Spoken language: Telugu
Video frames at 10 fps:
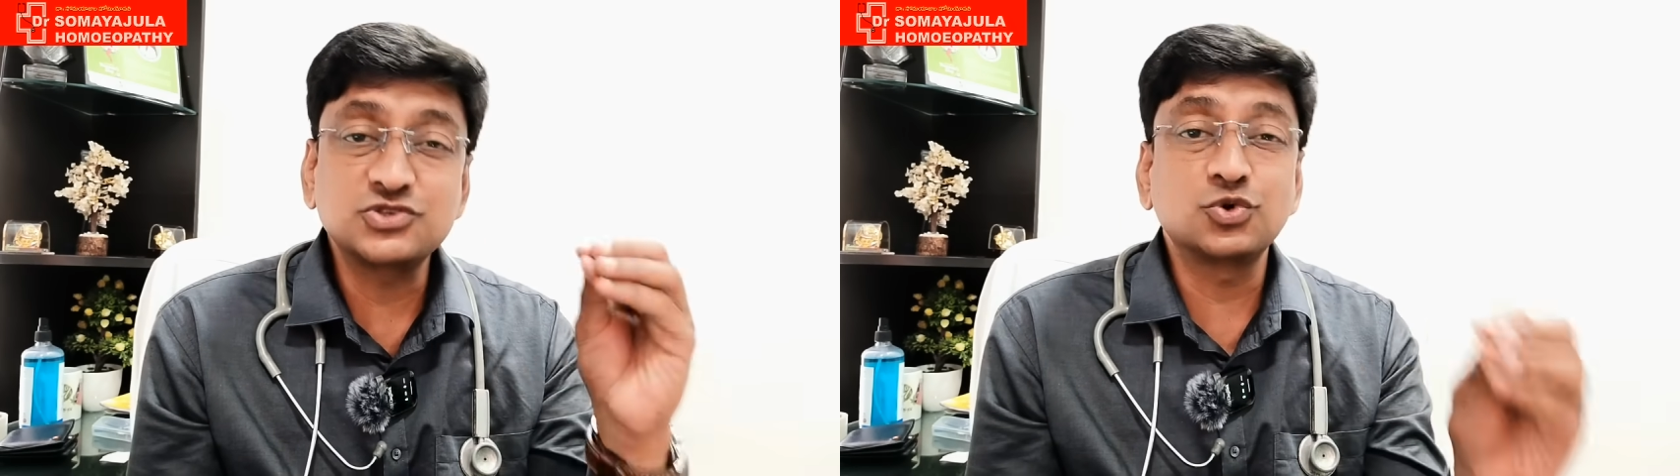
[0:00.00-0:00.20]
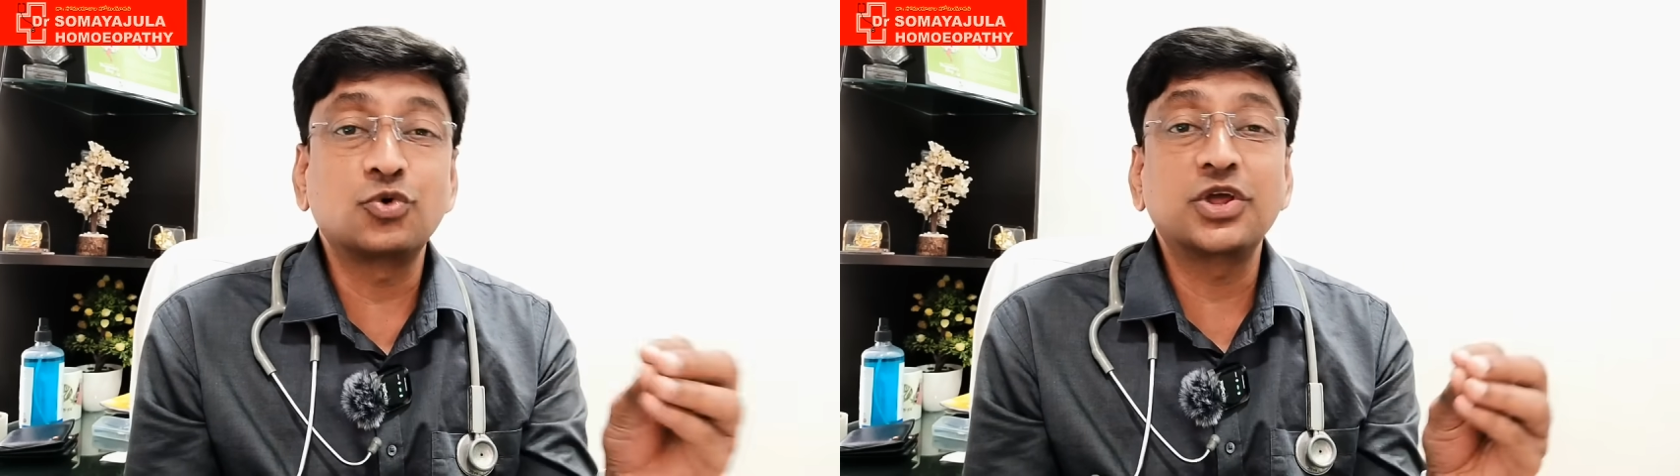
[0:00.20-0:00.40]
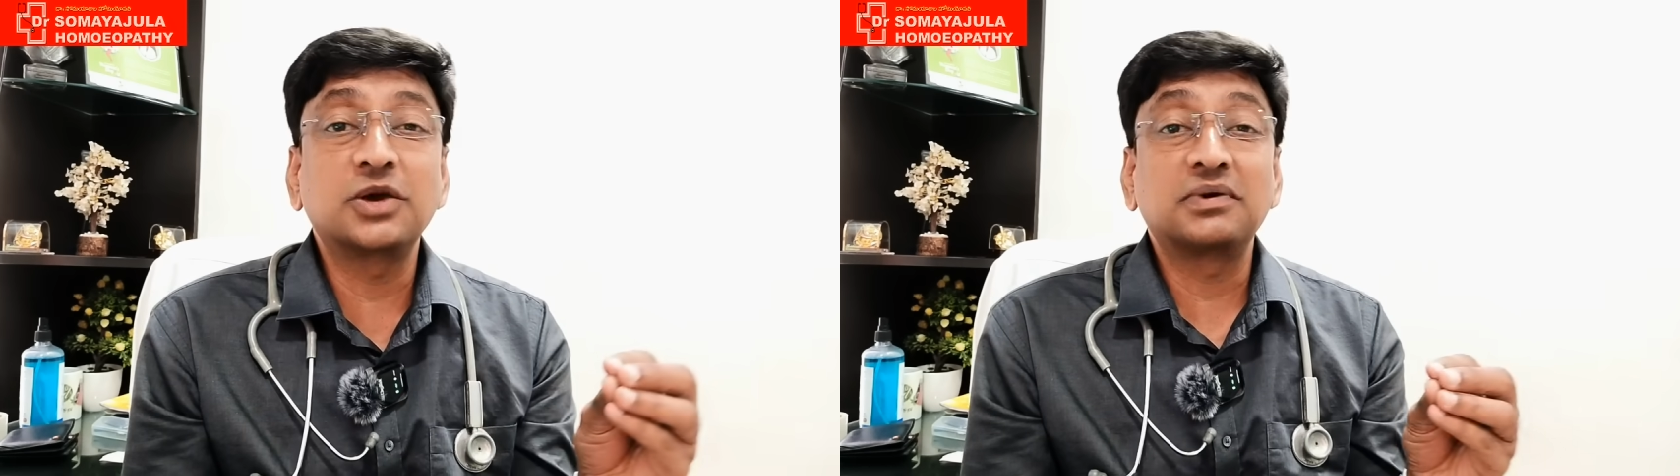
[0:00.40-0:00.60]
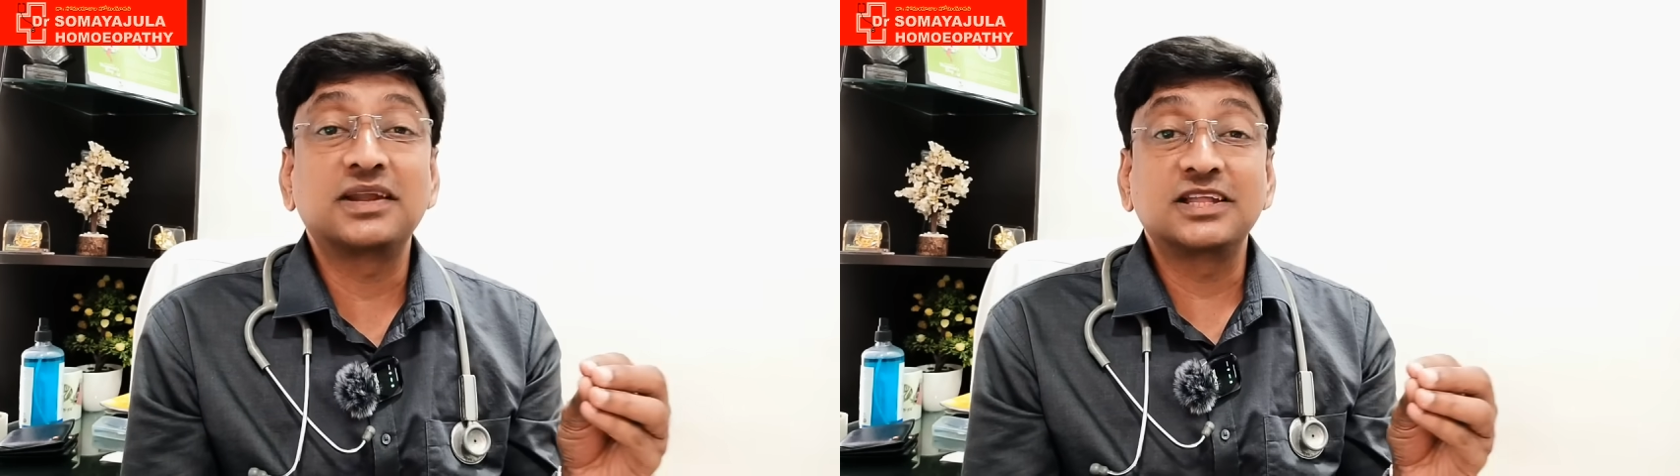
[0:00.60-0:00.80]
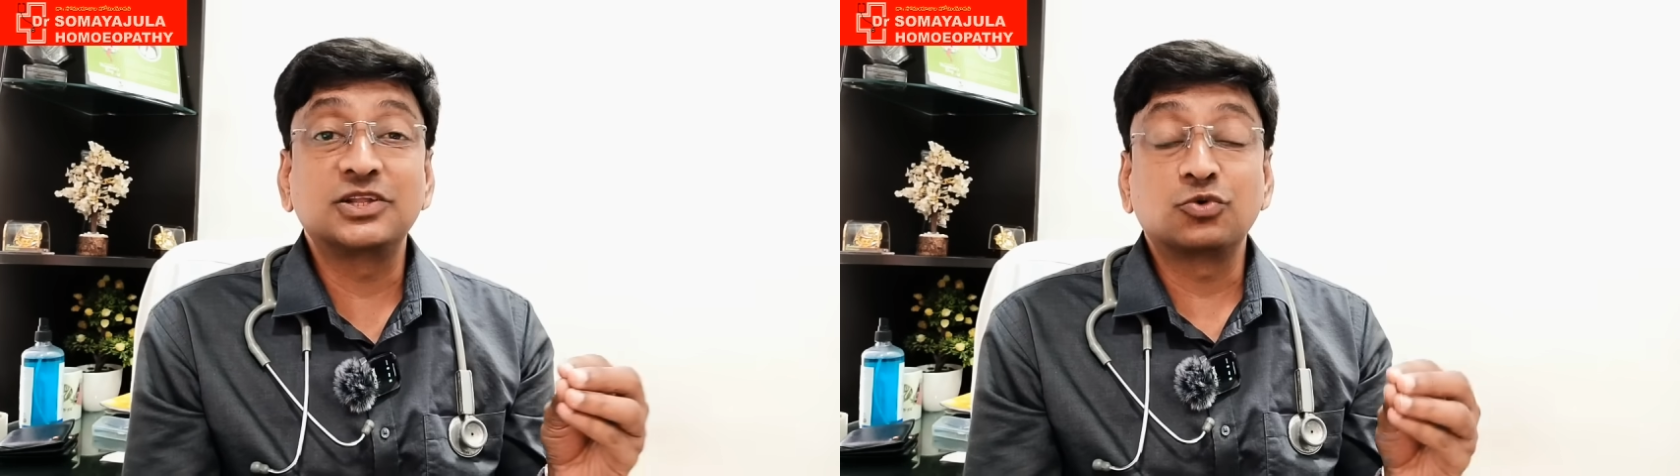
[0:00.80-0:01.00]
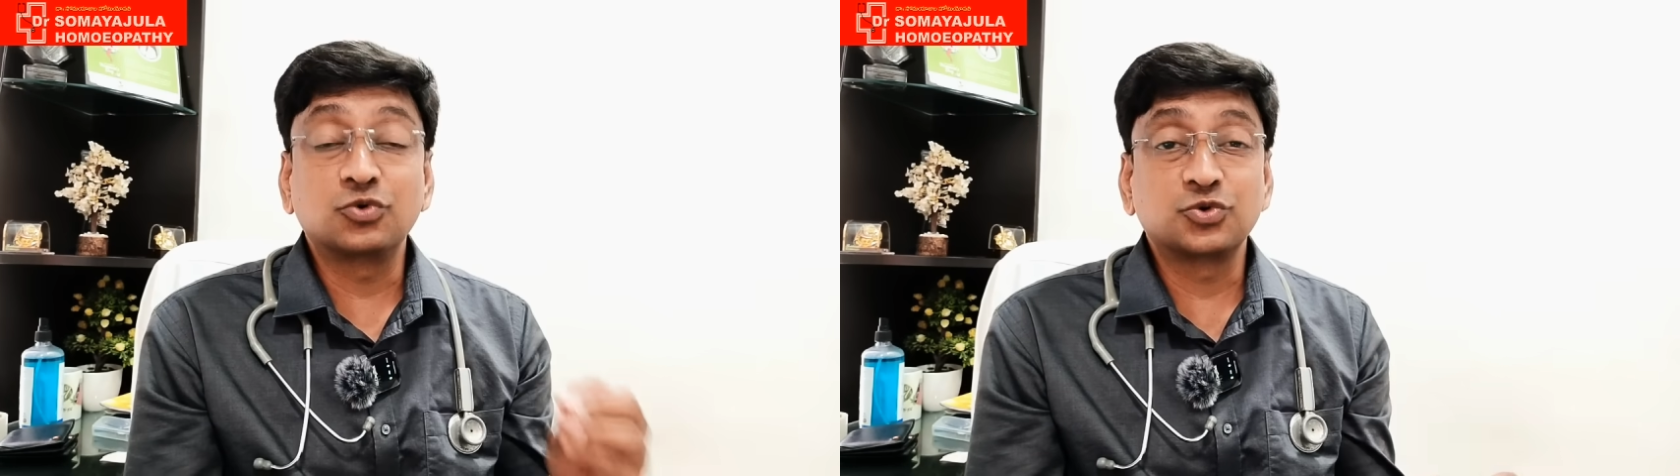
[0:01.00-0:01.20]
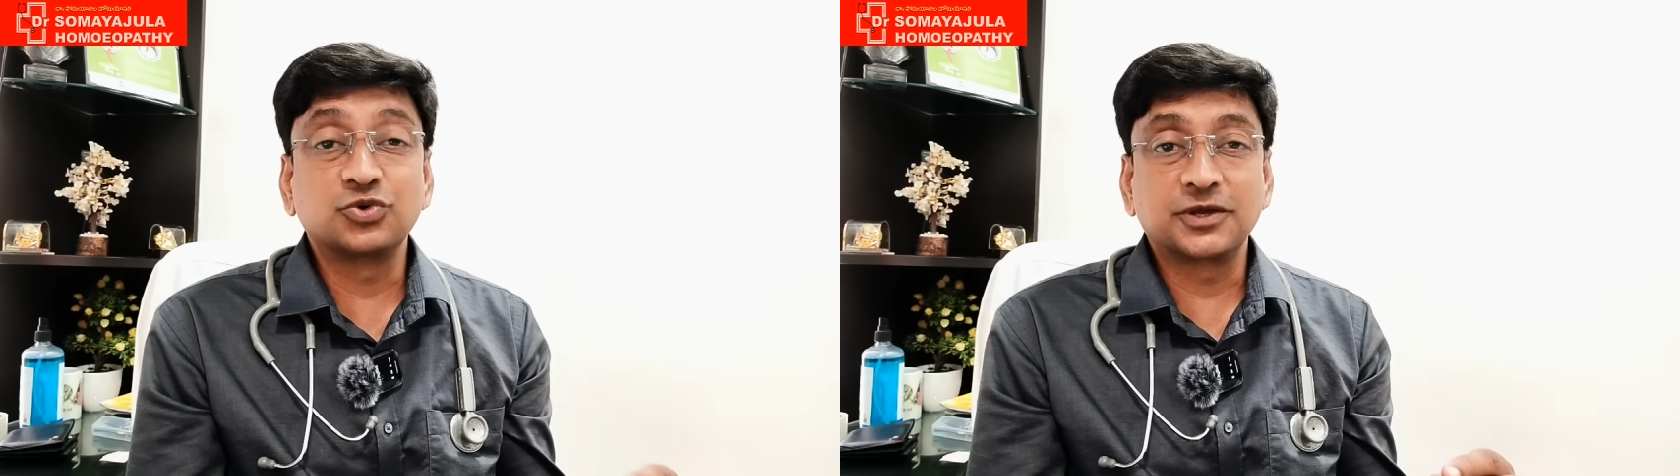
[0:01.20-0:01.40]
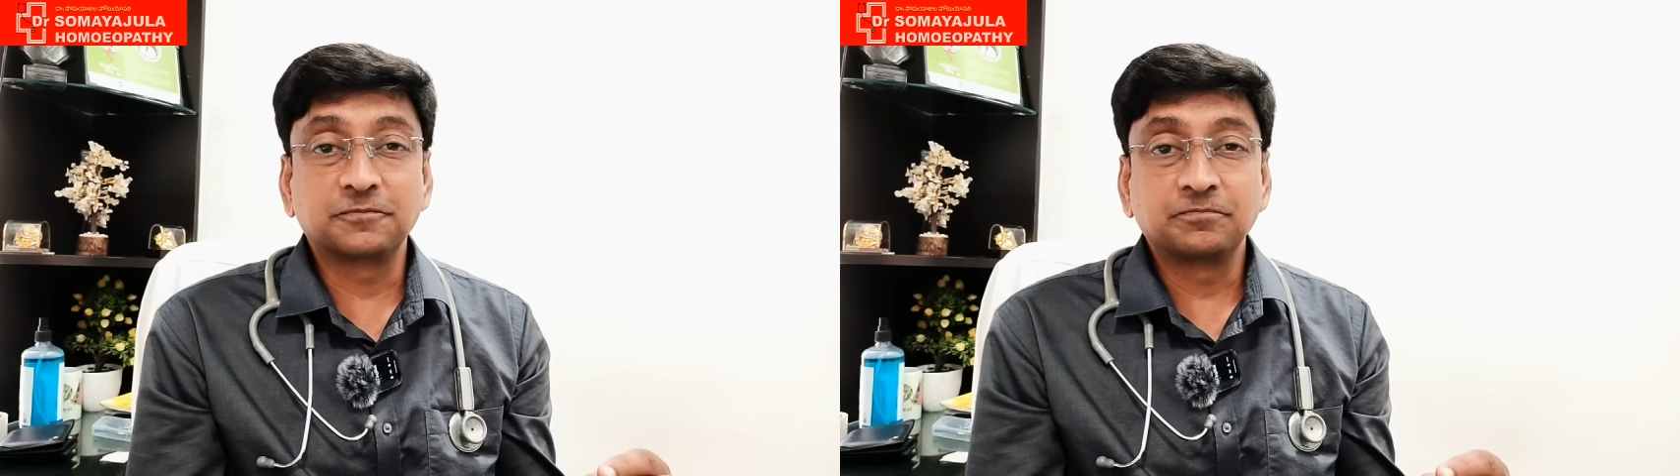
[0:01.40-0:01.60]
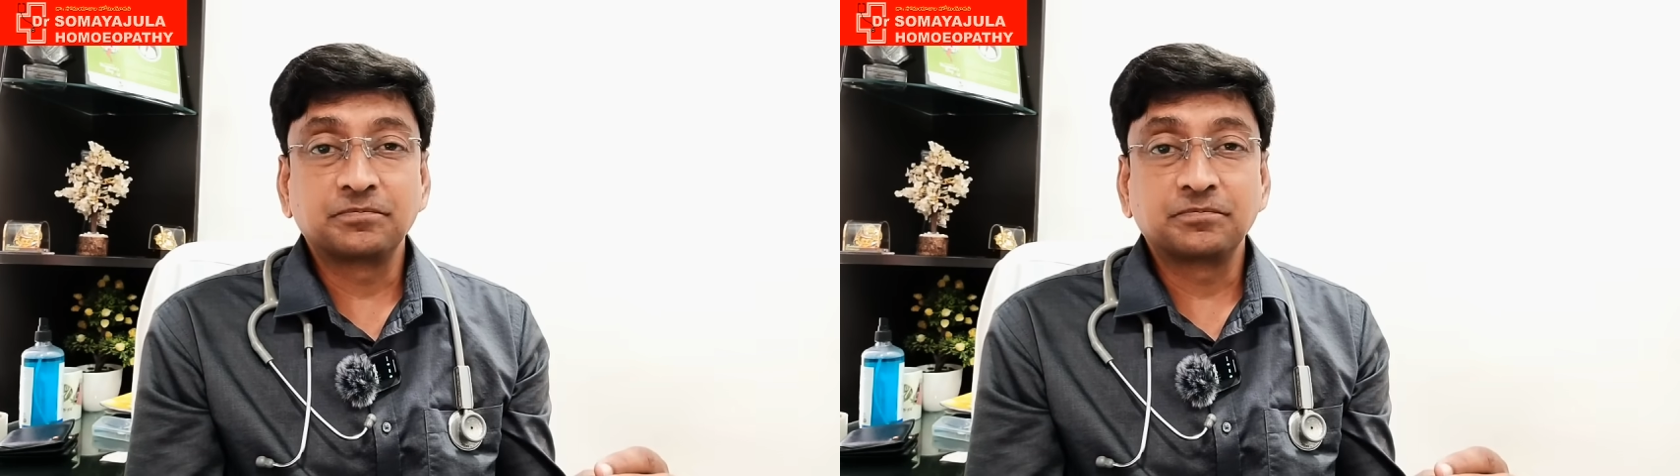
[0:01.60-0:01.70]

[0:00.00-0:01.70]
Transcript: సోడియం అనేది ఉంటుంది